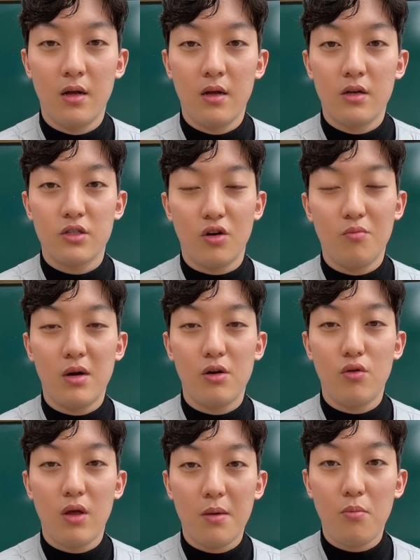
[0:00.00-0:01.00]
정말로
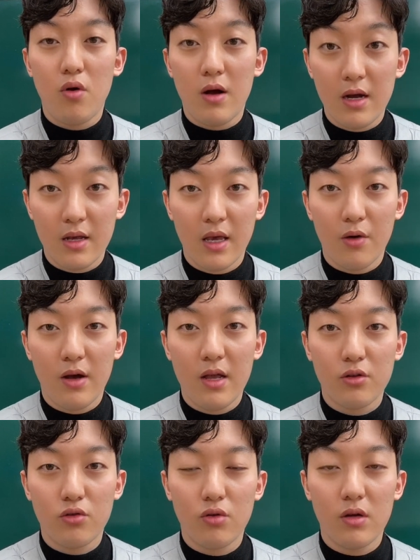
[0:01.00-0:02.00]
행복하게
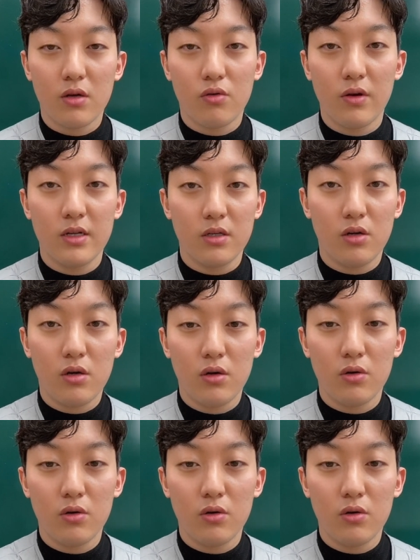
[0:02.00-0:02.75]
화양초등학교에서